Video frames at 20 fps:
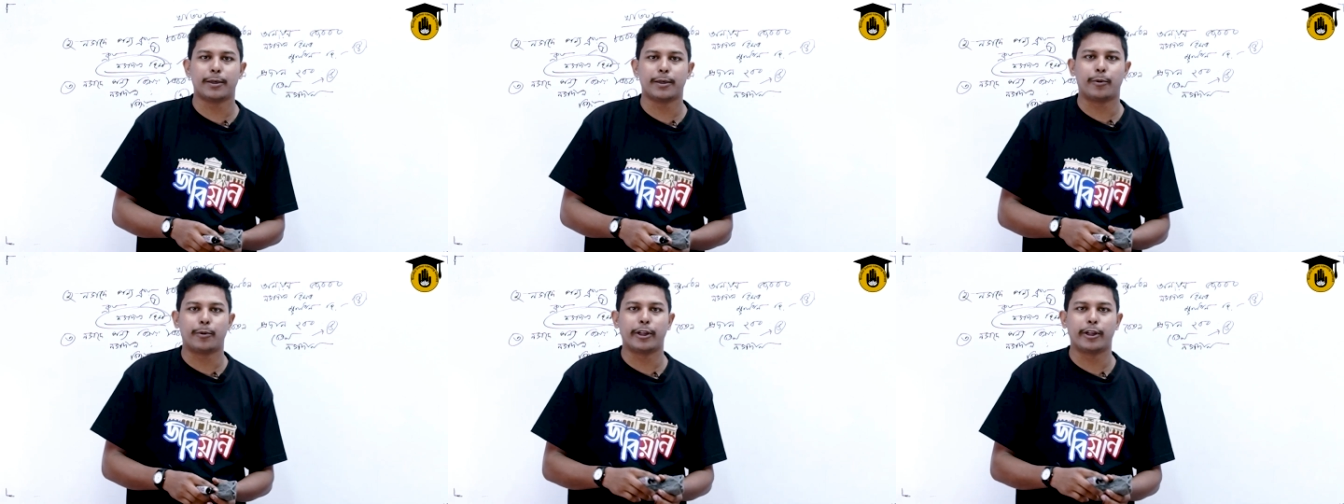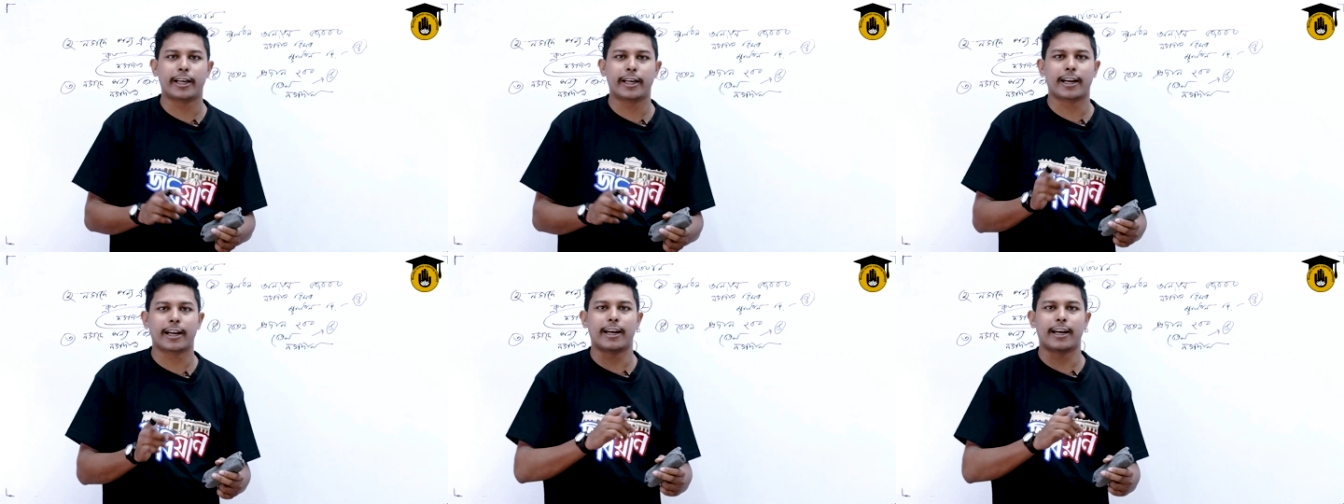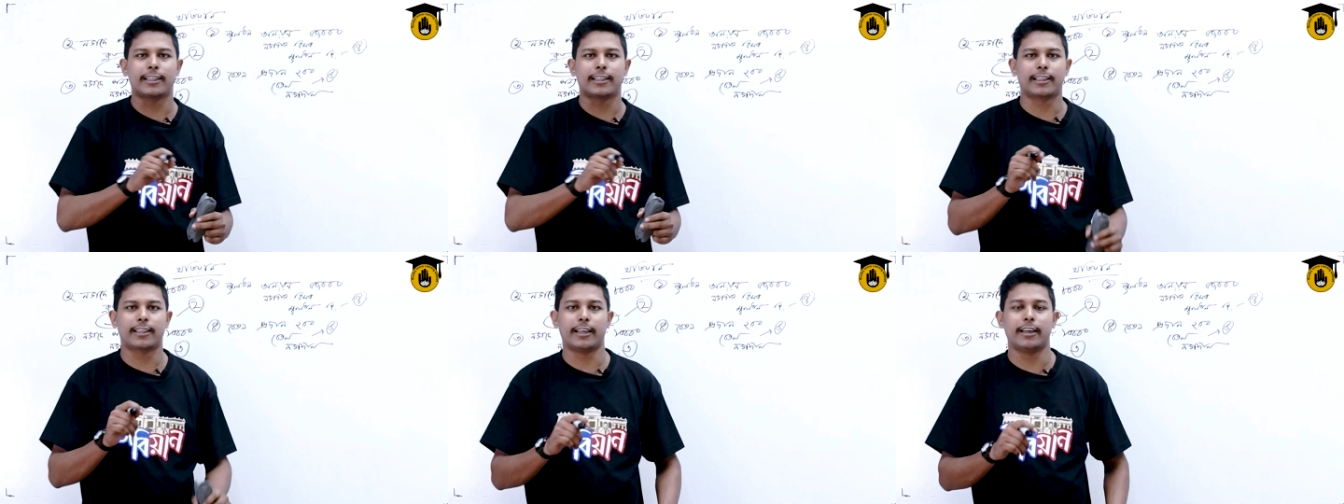পরীক্ষার
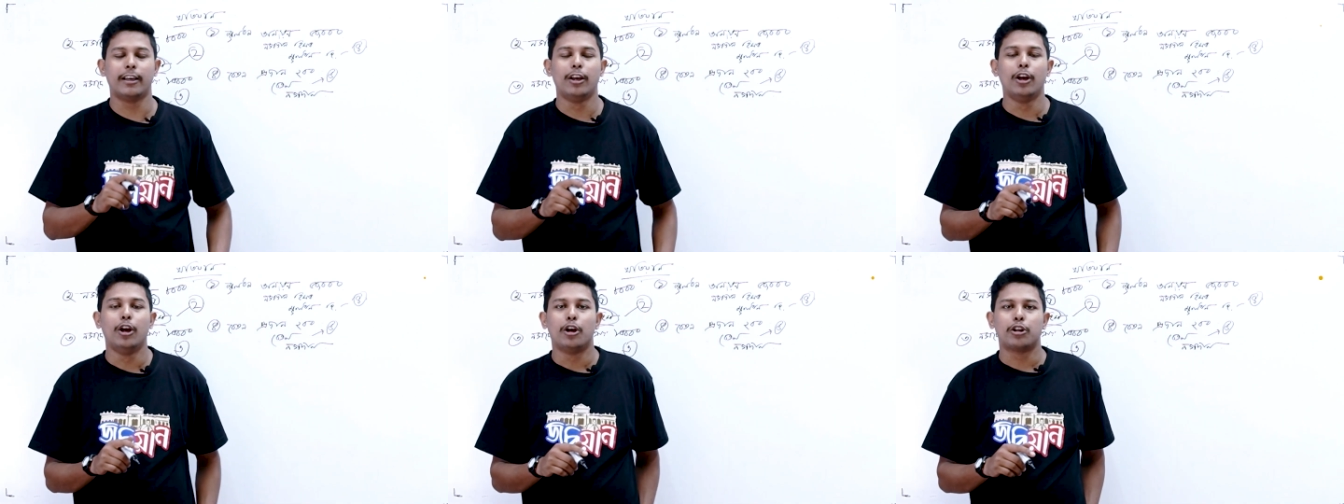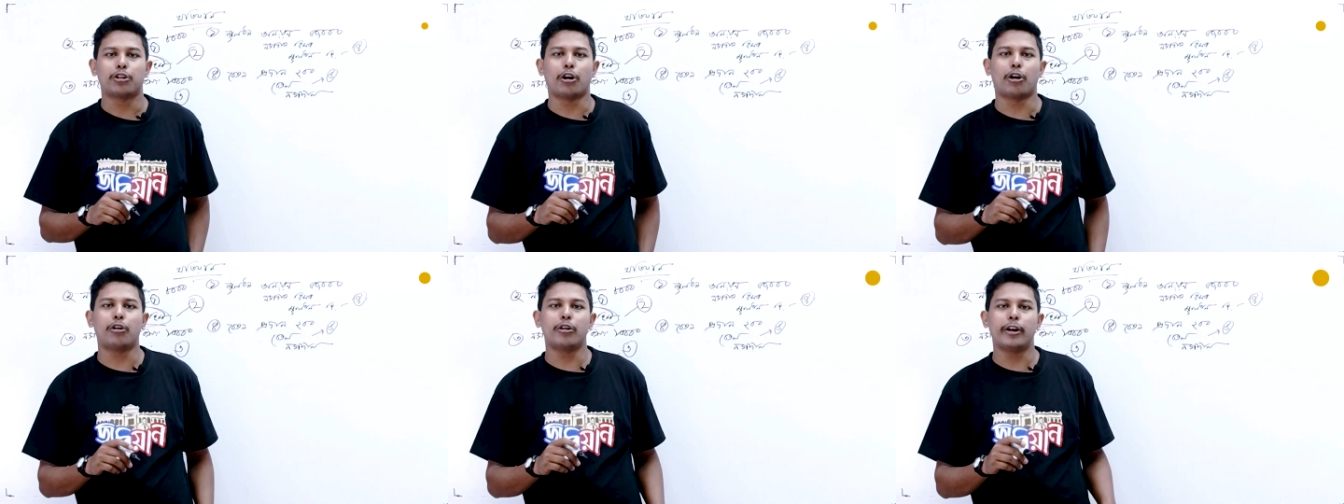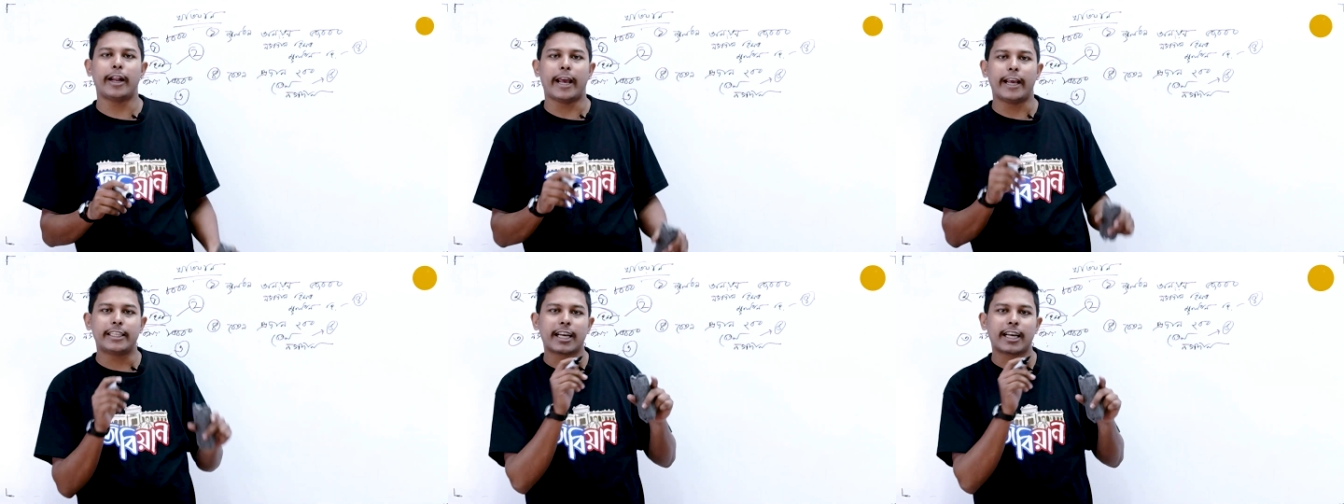খাতাতে তখন এই
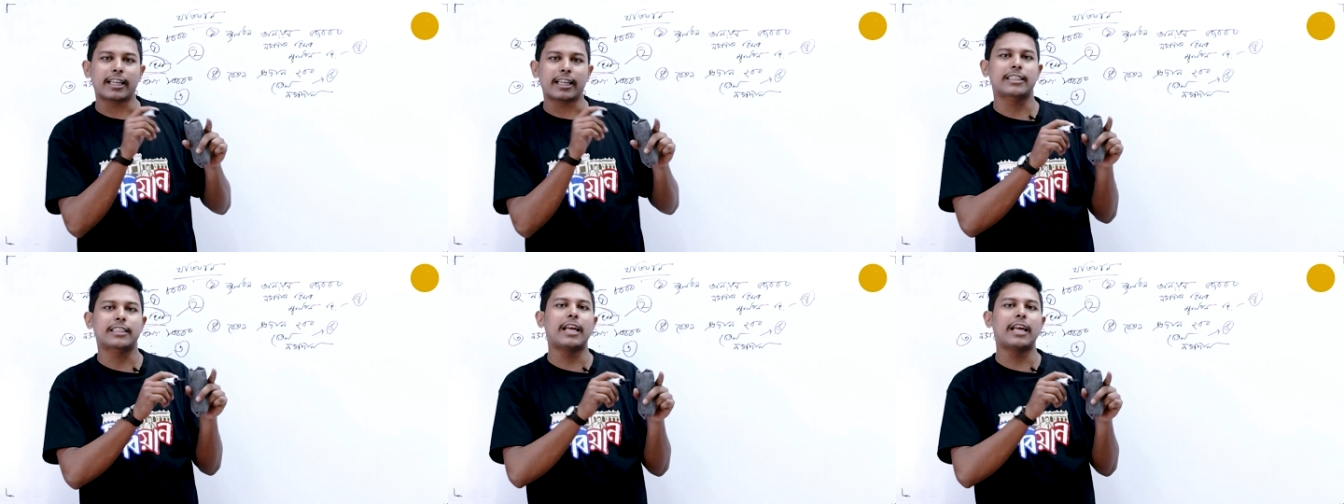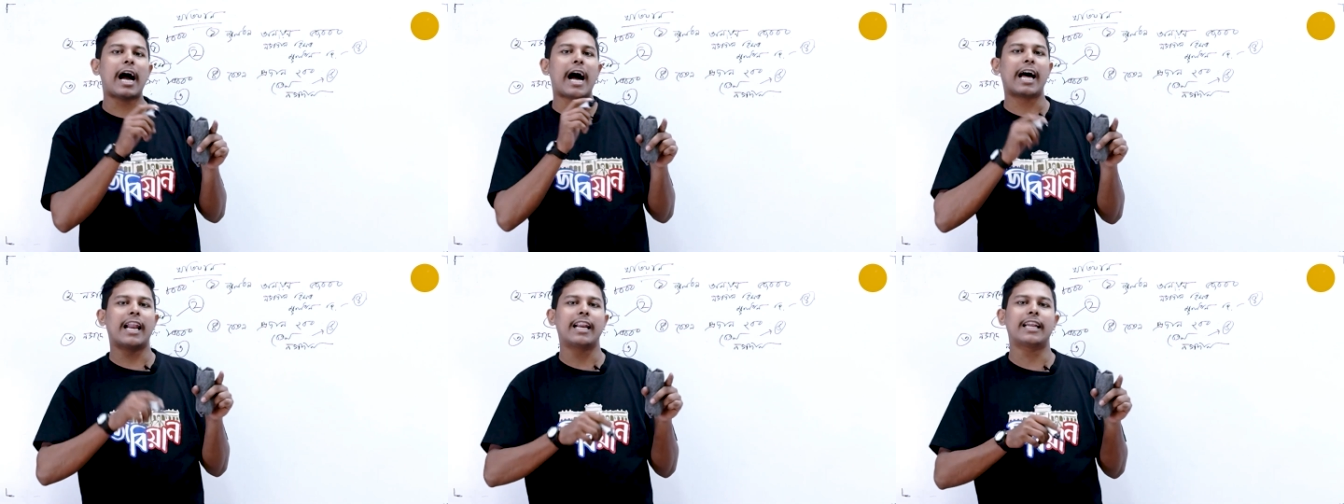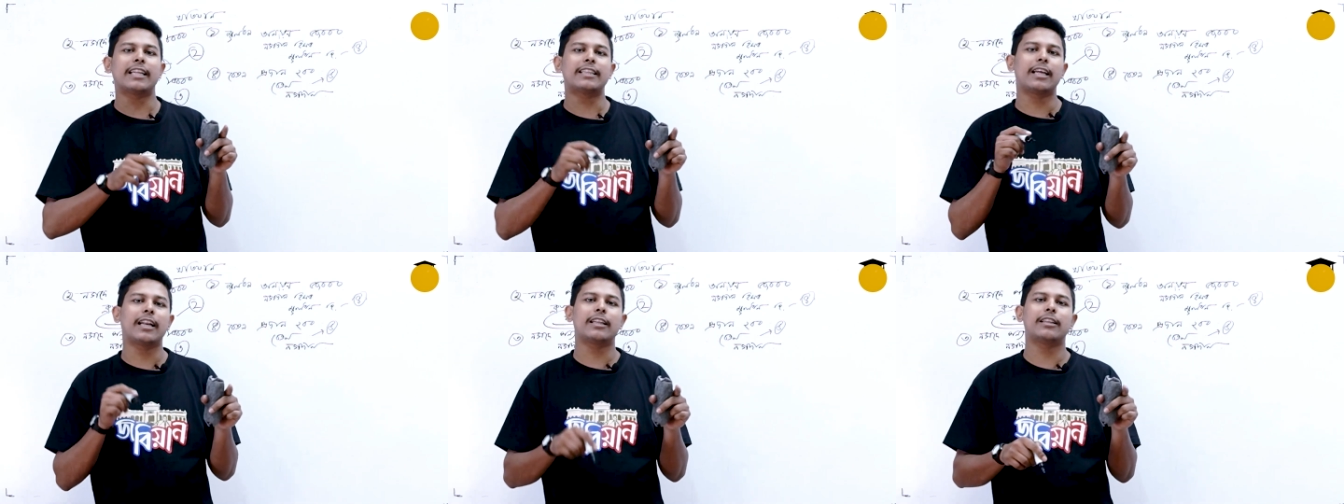সাতটা আলাদা
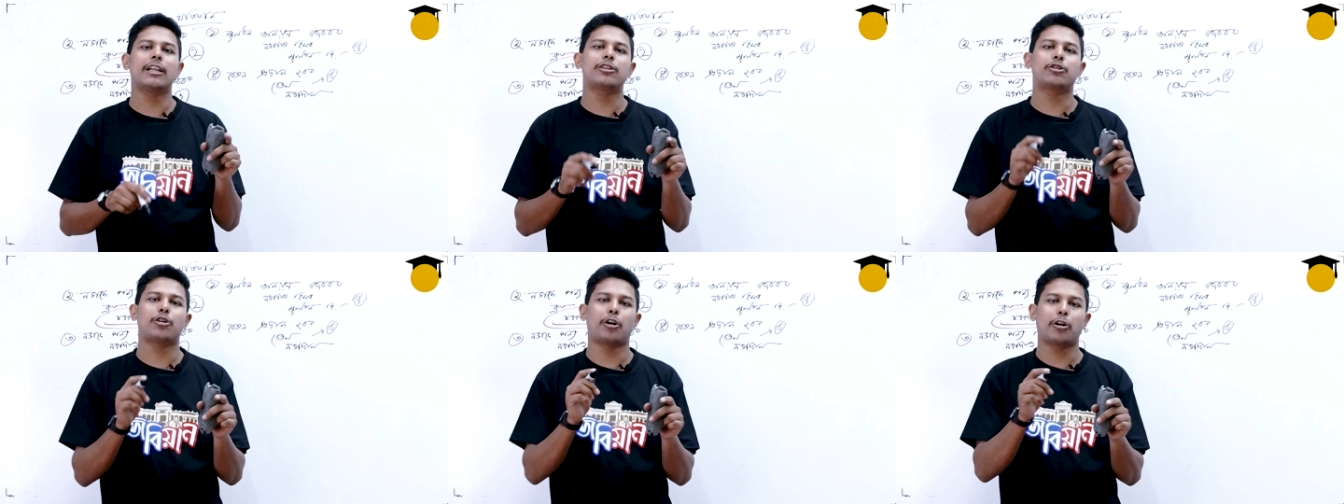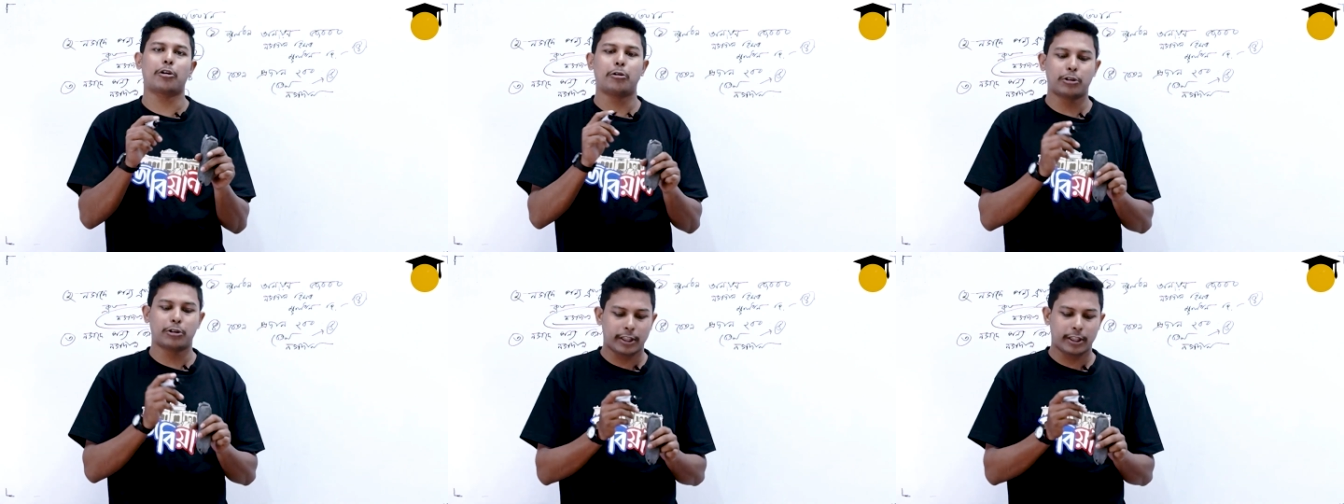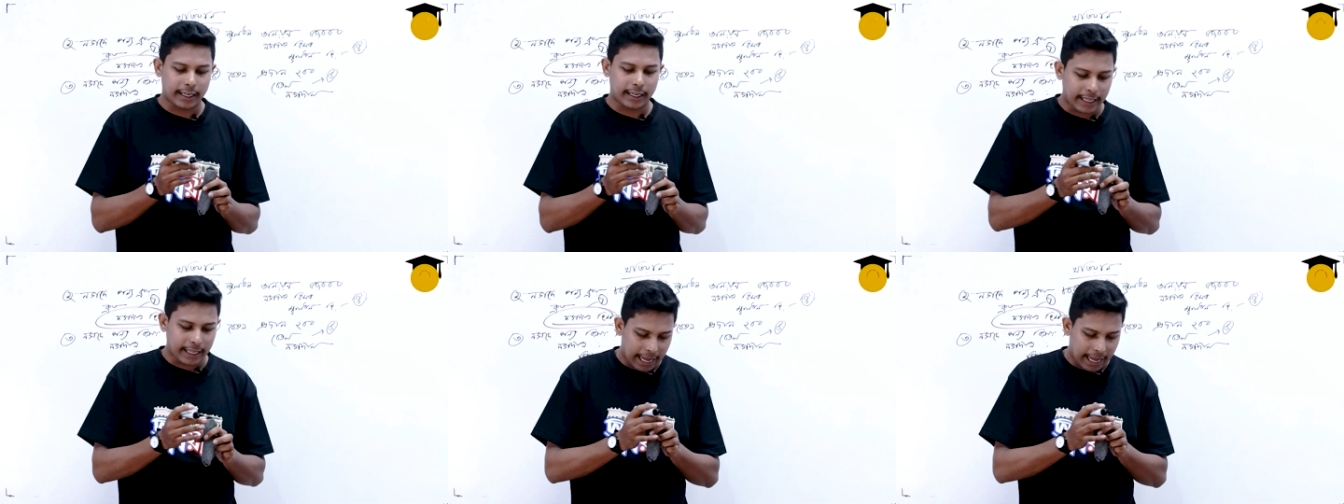আলাদা ছক করতে গেলে